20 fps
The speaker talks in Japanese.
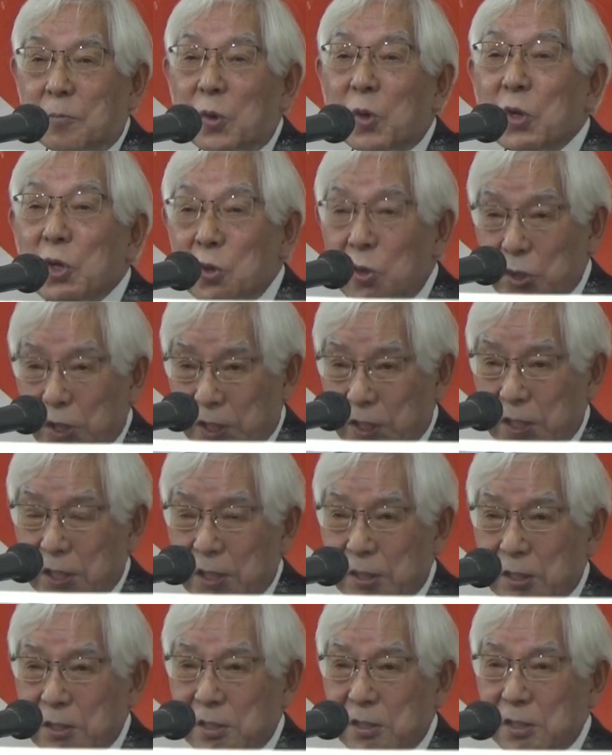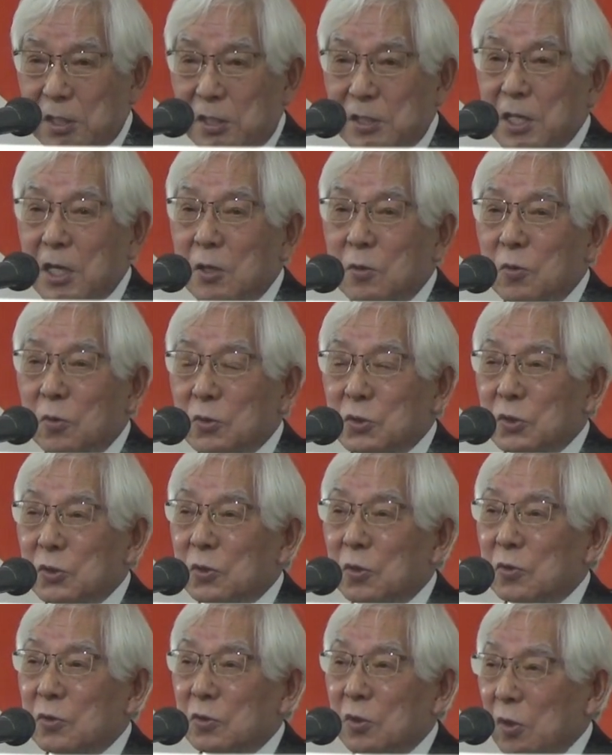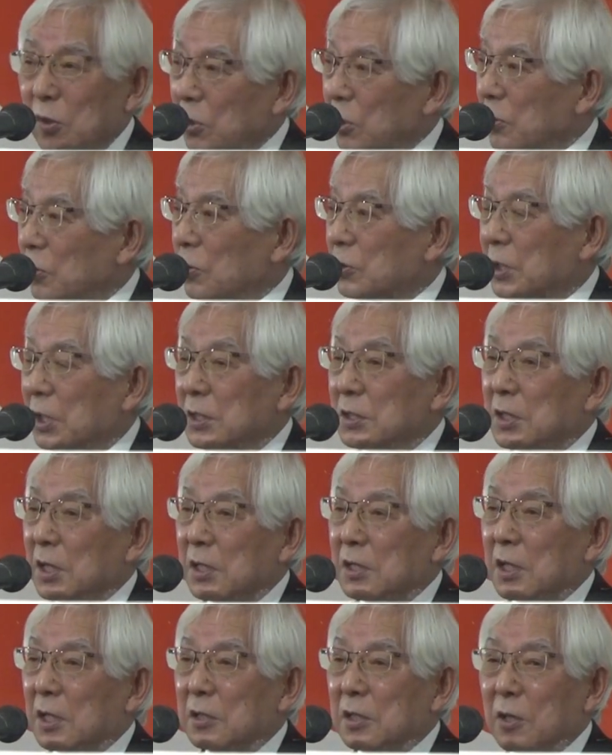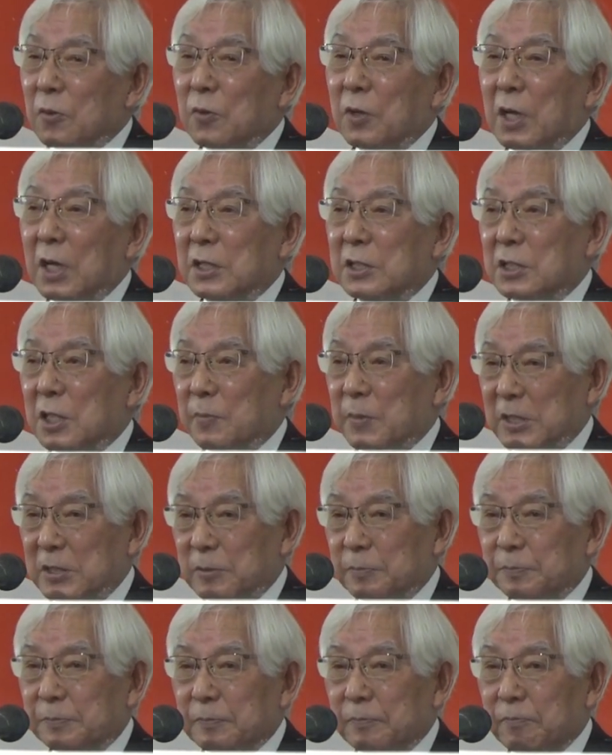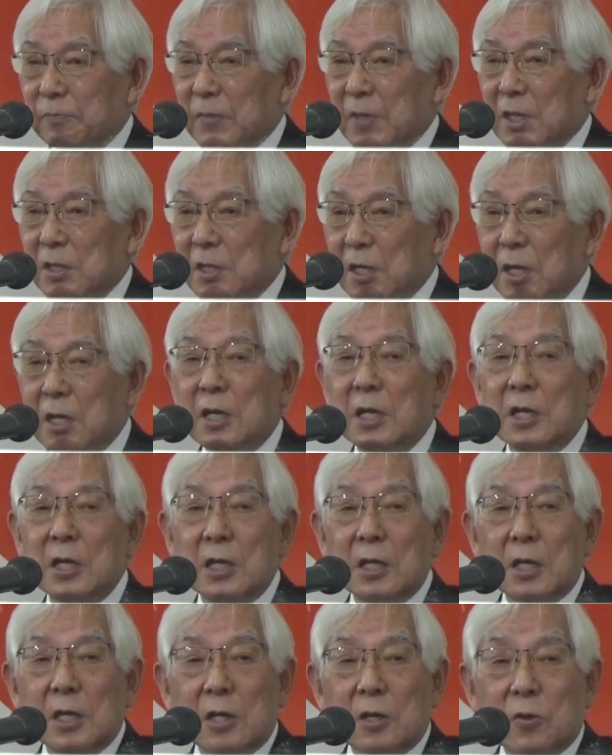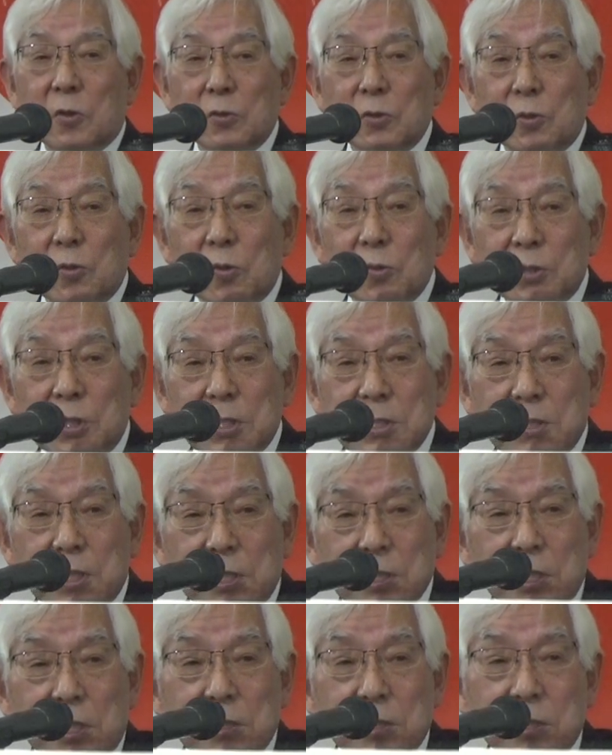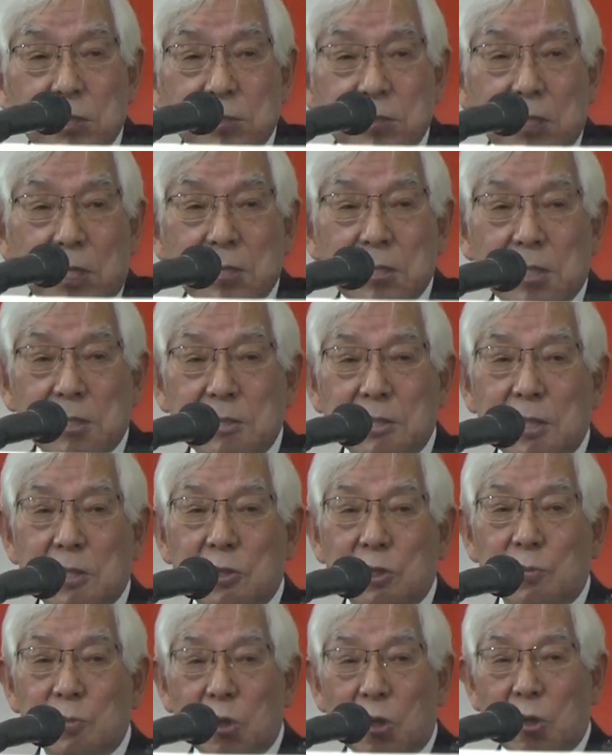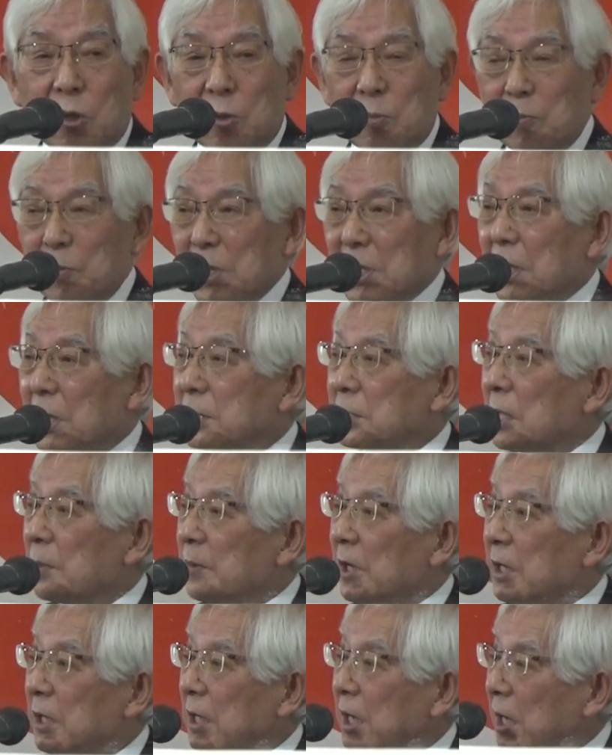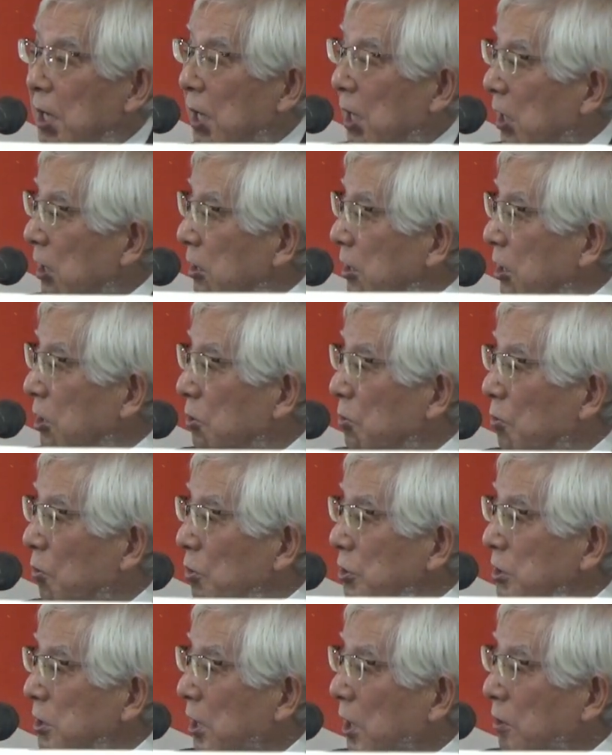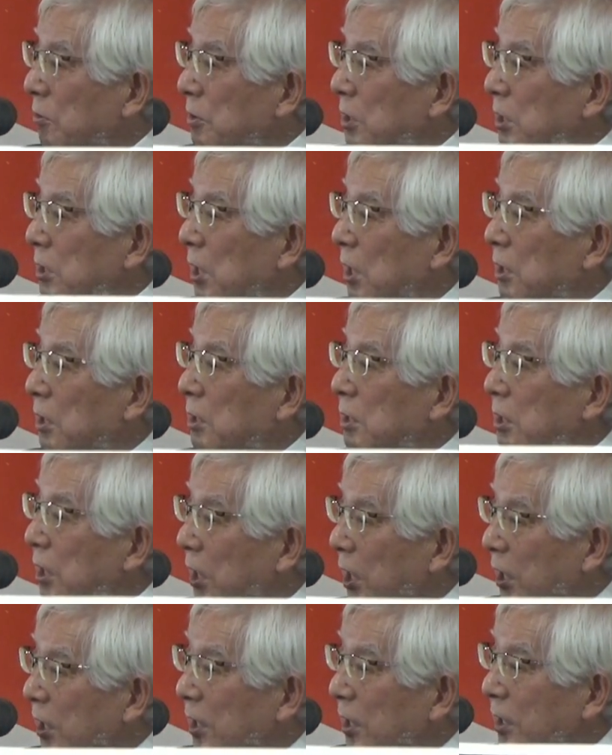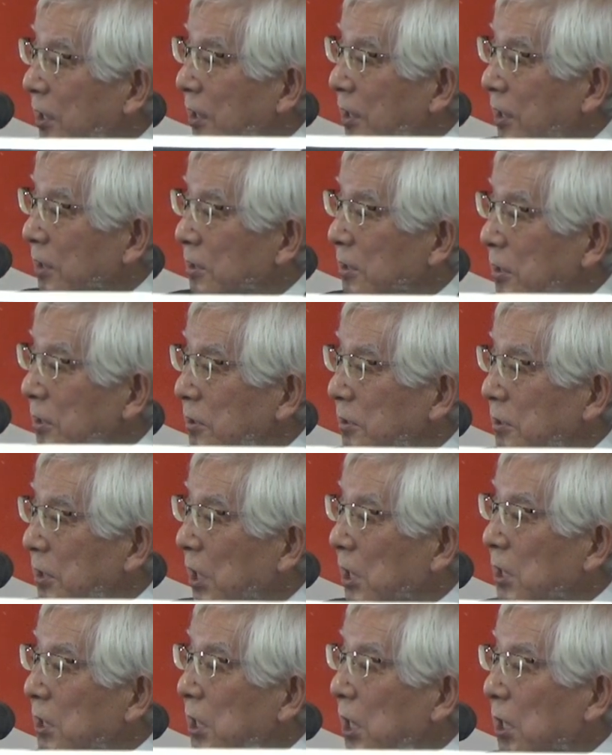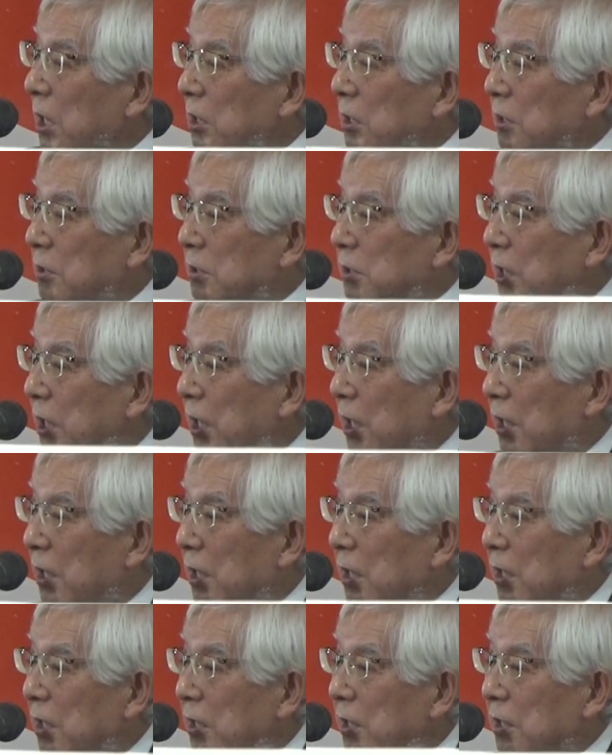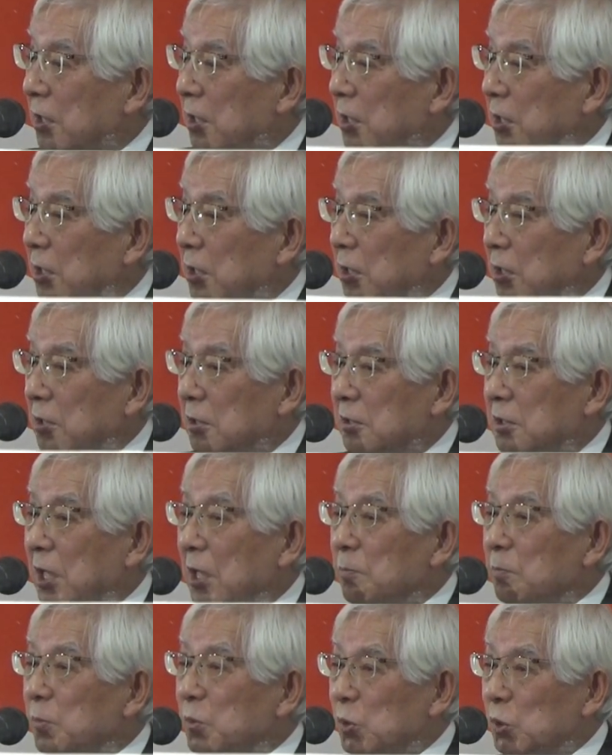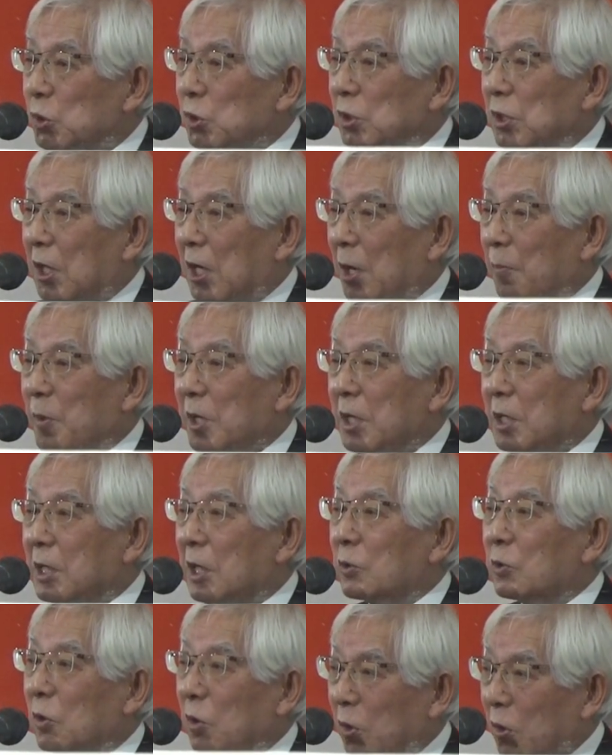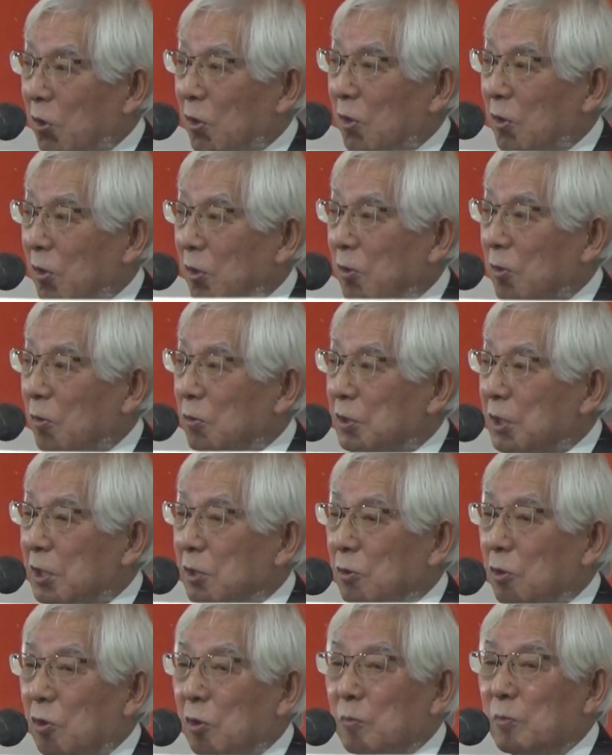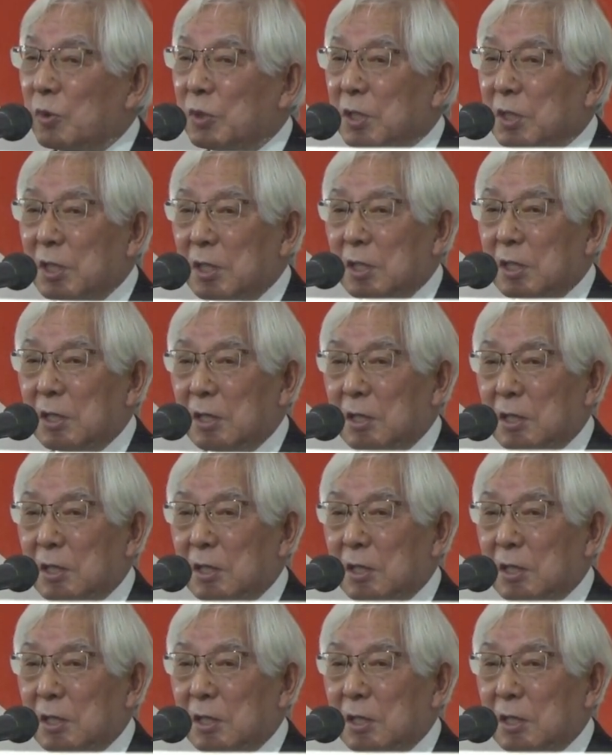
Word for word: ポリオに250ドルをロータリー財団でお願いしていますでこのロータリー財団なんですけれども皆様が寄付をしてくださった財源がですね全部アメリカのロータリーの本部に